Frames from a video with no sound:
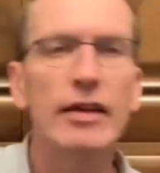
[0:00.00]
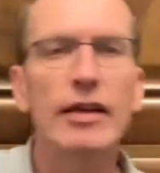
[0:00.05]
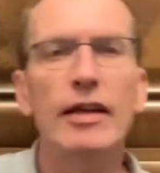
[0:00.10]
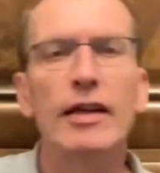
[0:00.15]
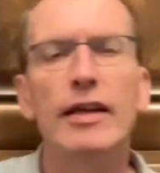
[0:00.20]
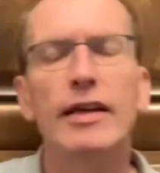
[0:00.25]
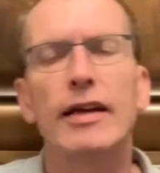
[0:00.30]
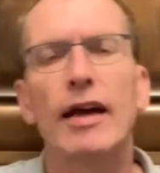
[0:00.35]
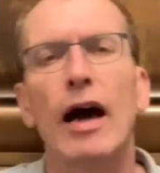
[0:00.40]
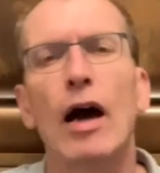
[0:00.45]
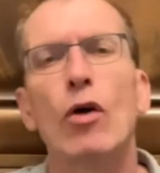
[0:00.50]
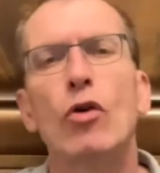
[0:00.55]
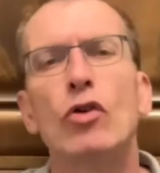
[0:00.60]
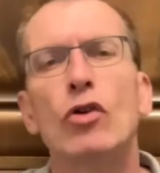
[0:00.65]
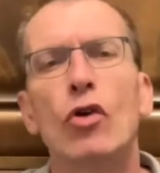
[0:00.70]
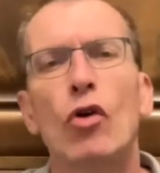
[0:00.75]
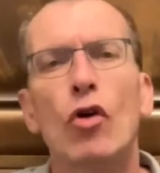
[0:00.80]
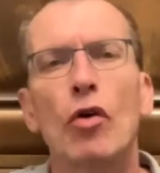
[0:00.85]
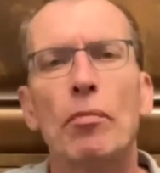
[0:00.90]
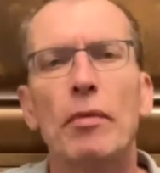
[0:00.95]
die ich auch
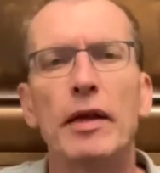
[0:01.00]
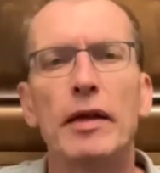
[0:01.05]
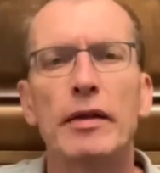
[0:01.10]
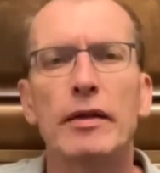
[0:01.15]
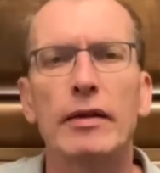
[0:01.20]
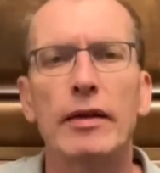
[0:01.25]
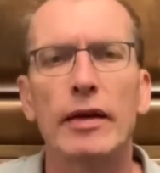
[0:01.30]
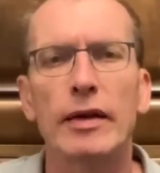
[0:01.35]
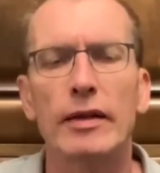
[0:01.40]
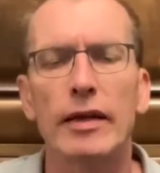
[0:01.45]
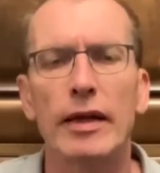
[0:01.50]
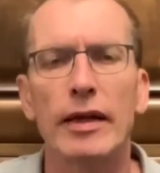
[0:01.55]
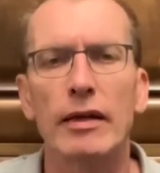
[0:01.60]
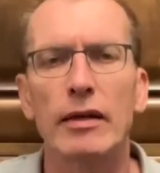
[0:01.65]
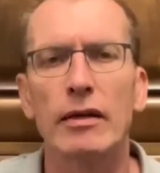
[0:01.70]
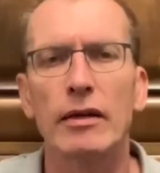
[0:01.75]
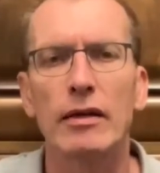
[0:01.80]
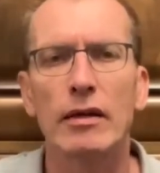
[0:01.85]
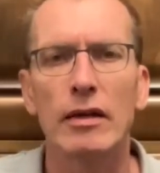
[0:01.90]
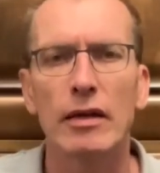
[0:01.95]
noch mit äh,
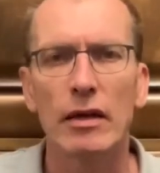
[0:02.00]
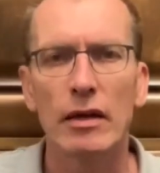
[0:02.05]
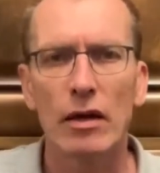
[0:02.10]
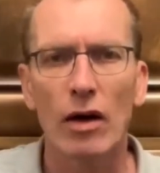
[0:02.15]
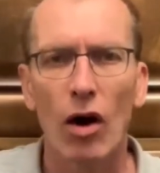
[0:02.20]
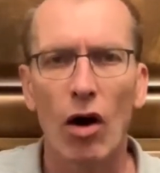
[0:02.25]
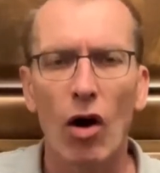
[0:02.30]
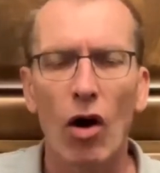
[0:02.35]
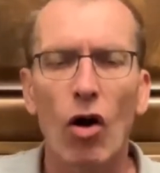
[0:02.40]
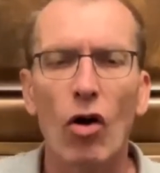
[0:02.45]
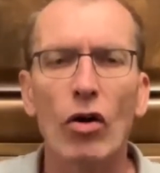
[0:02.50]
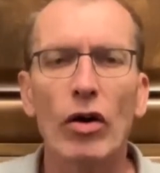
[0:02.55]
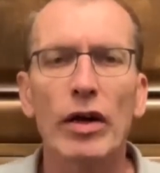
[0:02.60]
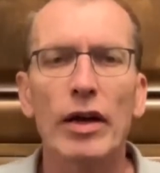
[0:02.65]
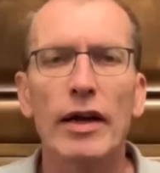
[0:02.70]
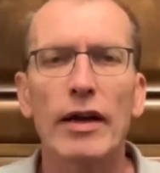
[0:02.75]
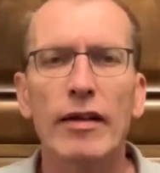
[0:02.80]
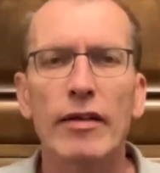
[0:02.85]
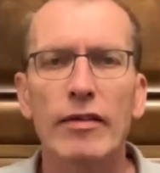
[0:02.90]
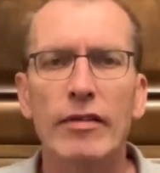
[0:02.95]
den
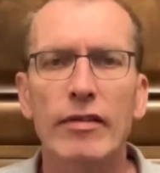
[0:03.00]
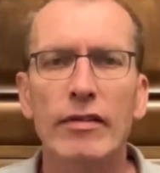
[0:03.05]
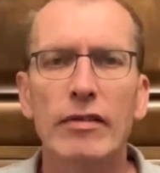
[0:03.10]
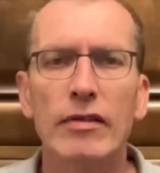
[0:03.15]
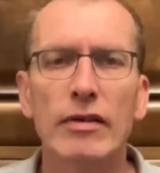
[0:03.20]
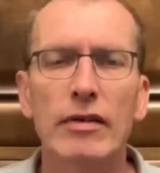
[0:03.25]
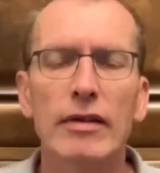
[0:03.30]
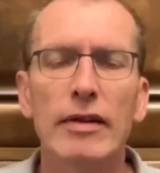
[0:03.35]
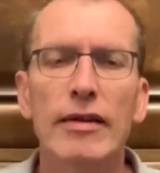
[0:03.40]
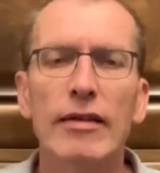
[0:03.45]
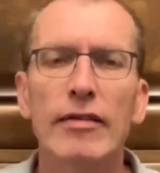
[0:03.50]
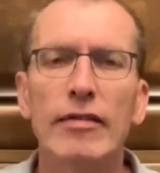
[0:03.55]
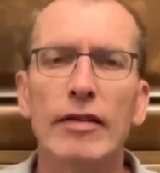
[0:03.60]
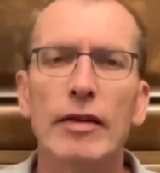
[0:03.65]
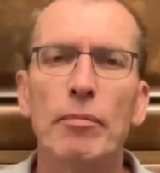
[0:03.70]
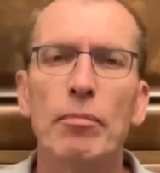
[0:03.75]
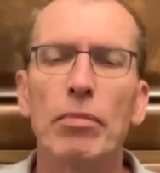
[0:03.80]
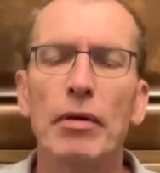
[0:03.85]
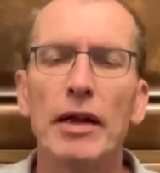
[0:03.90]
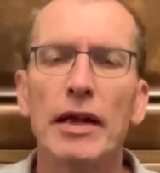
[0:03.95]
angrenzenden
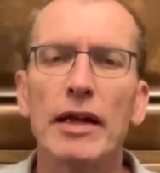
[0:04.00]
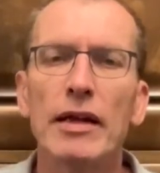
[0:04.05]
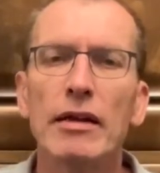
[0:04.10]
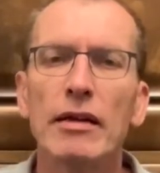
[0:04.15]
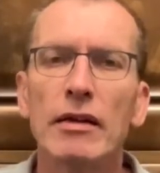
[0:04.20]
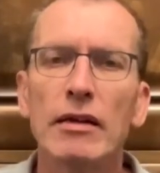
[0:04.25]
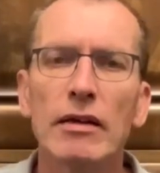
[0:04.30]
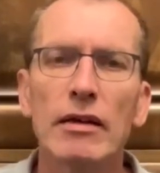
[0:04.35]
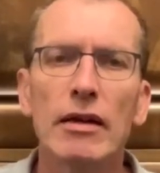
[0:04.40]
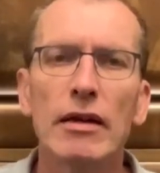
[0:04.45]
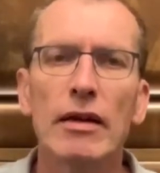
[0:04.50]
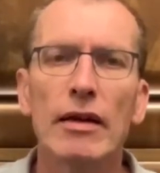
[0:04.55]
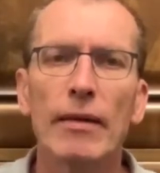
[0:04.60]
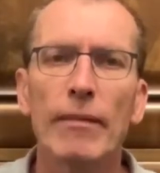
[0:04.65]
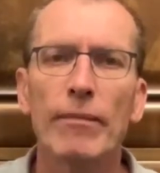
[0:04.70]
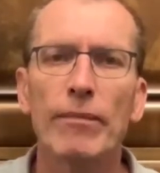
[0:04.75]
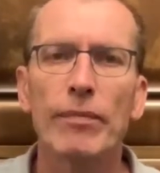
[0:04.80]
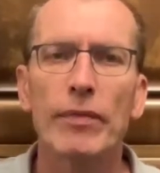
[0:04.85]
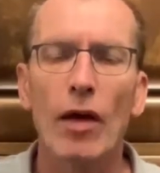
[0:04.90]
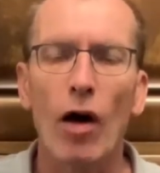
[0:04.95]
Disziplinen
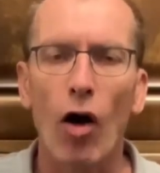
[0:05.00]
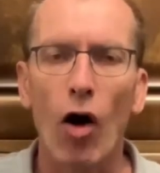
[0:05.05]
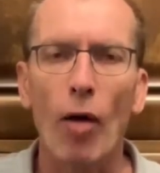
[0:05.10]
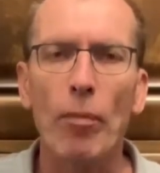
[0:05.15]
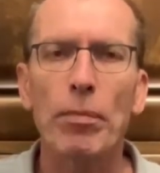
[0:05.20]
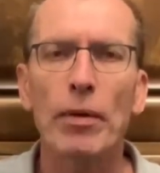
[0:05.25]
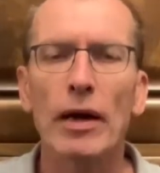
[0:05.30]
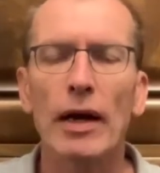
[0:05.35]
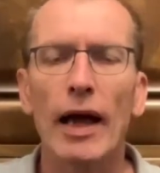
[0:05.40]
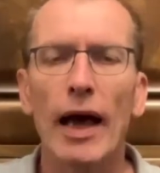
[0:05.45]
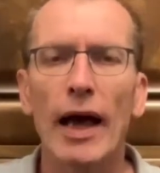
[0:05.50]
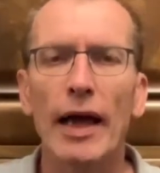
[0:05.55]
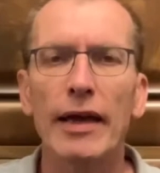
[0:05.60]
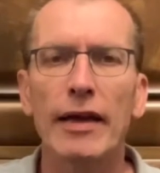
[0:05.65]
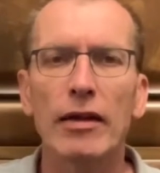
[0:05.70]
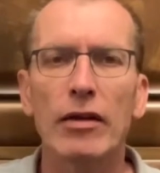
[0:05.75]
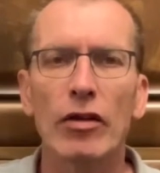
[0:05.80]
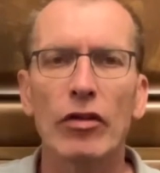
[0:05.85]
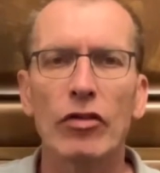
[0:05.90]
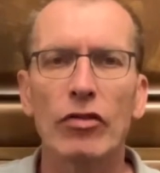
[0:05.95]

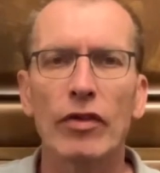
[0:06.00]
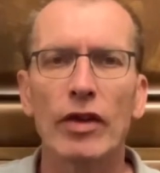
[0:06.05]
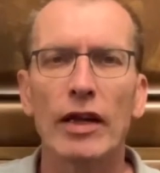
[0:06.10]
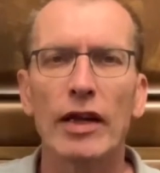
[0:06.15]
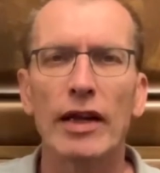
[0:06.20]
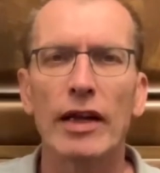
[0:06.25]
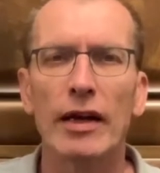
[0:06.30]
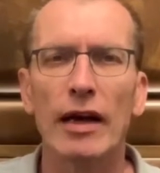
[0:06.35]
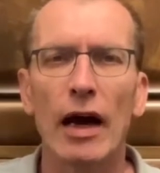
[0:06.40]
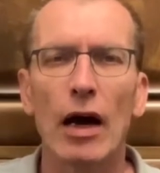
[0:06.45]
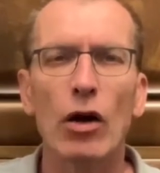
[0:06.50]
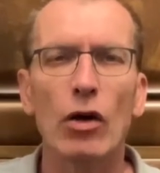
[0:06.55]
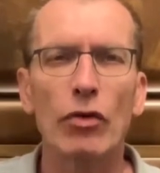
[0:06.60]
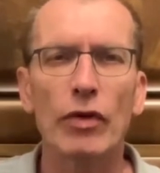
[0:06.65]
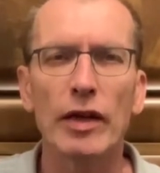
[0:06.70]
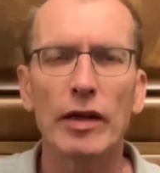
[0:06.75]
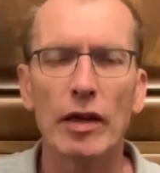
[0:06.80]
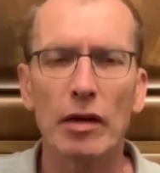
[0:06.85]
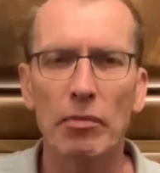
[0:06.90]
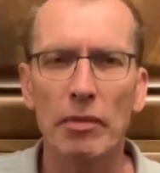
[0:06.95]
abgleiche, dass wir hier auch
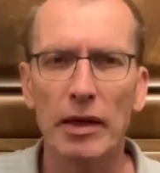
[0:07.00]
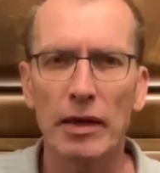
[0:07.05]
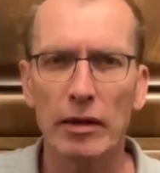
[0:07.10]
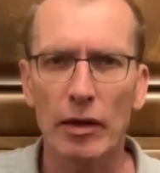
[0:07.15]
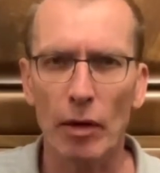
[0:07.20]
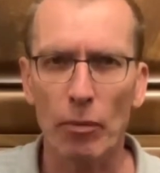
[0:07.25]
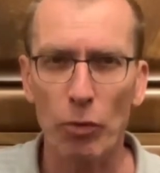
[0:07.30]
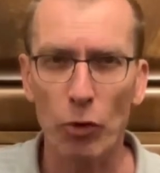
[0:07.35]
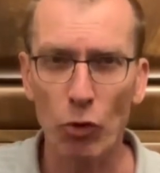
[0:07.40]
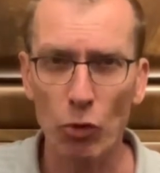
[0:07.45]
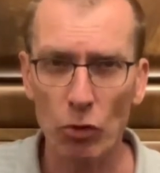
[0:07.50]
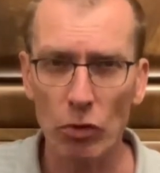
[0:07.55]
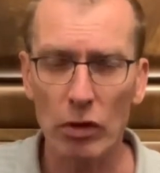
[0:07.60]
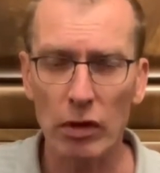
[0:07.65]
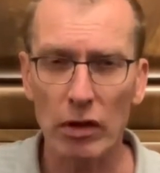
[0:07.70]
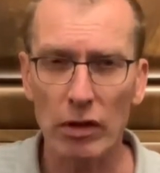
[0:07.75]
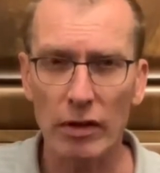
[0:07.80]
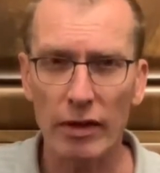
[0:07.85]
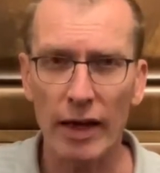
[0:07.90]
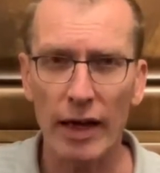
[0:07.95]
wieder mit der
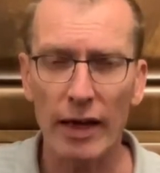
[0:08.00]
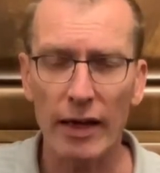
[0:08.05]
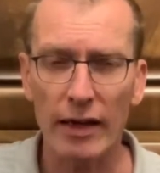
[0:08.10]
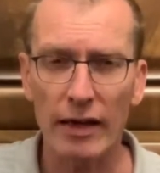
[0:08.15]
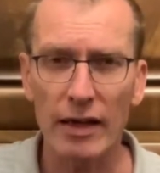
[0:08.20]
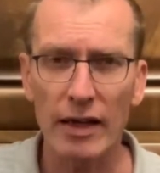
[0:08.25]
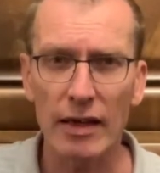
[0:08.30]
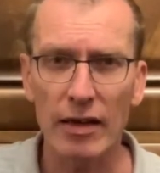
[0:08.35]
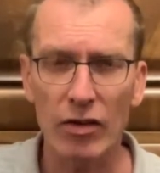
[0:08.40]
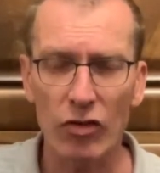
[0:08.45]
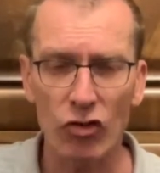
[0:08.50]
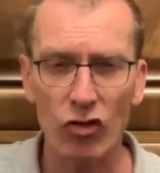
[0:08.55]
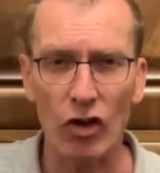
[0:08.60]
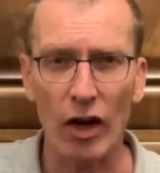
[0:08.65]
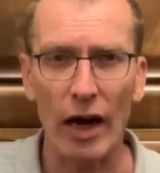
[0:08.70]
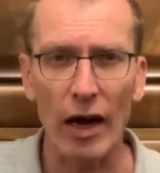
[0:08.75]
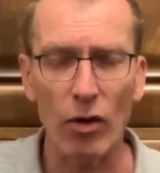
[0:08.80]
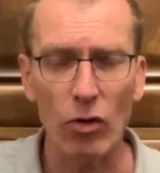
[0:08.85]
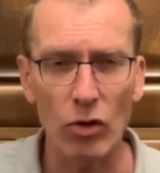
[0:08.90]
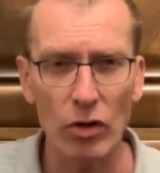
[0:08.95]
Bündeltechnik
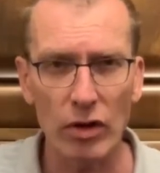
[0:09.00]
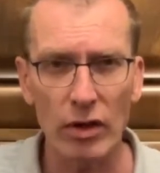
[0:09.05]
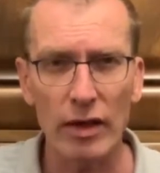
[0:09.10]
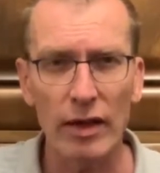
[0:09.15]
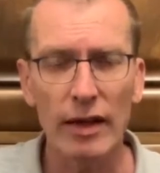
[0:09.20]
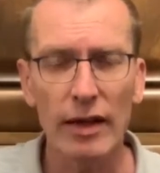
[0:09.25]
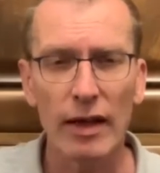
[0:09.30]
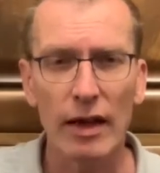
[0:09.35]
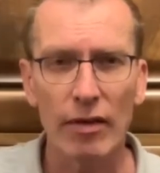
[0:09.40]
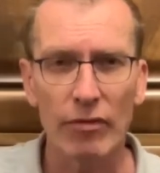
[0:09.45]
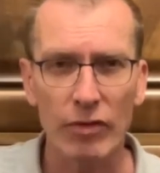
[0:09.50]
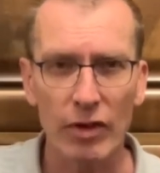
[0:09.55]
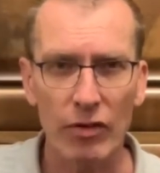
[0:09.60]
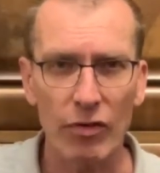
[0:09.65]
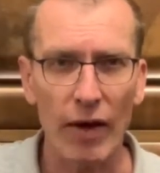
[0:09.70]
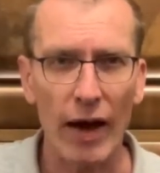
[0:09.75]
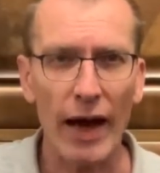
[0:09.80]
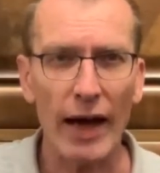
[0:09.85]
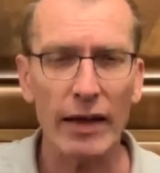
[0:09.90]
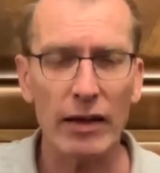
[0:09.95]
schauen, wie
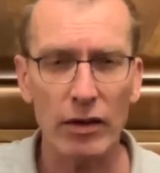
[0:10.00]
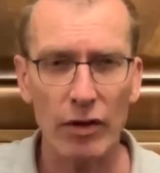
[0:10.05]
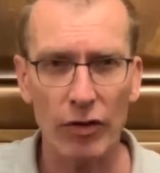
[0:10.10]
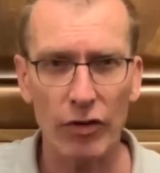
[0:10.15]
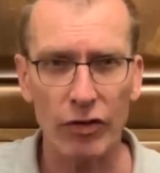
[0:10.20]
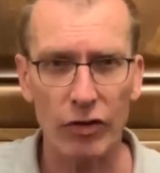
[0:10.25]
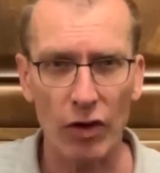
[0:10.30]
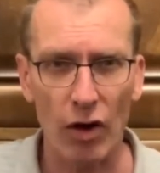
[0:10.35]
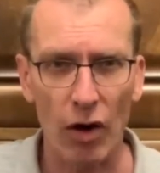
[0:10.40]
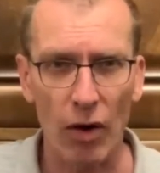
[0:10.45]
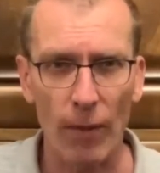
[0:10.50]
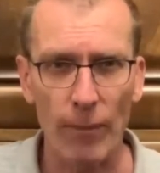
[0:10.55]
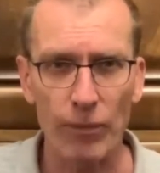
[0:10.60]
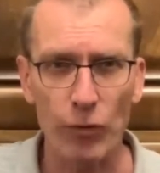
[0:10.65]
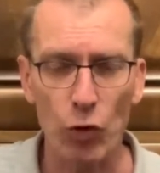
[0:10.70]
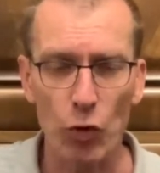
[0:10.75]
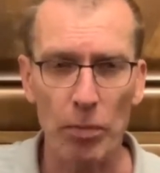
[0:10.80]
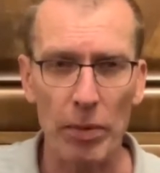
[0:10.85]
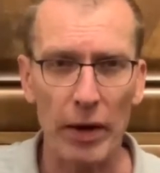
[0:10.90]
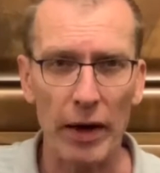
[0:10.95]
weit das da
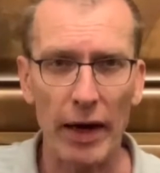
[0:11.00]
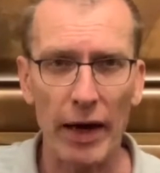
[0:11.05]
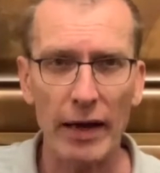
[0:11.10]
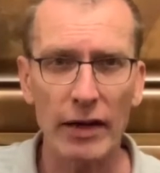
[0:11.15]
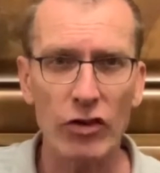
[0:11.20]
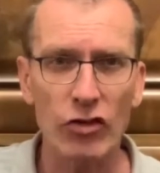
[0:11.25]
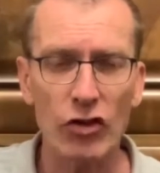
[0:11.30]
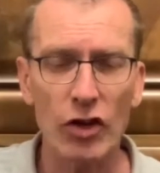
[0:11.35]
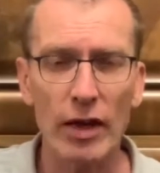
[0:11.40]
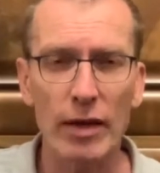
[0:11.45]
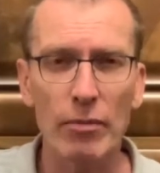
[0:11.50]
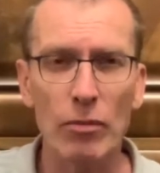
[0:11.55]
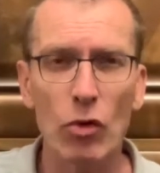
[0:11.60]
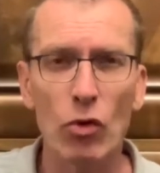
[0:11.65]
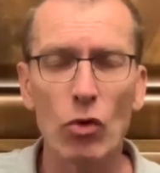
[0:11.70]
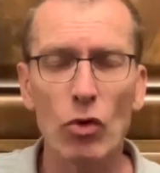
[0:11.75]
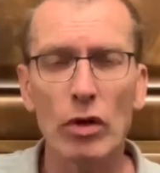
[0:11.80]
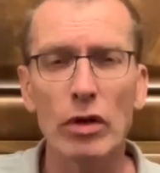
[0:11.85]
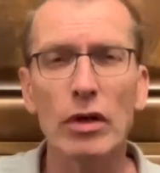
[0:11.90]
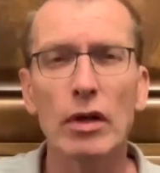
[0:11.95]

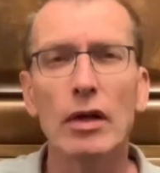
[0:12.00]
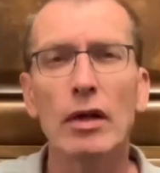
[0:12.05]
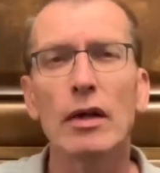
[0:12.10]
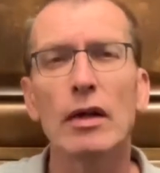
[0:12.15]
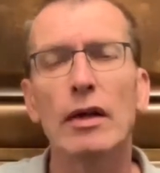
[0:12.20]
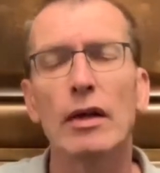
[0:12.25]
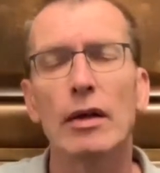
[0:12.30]
Übereinstimmungen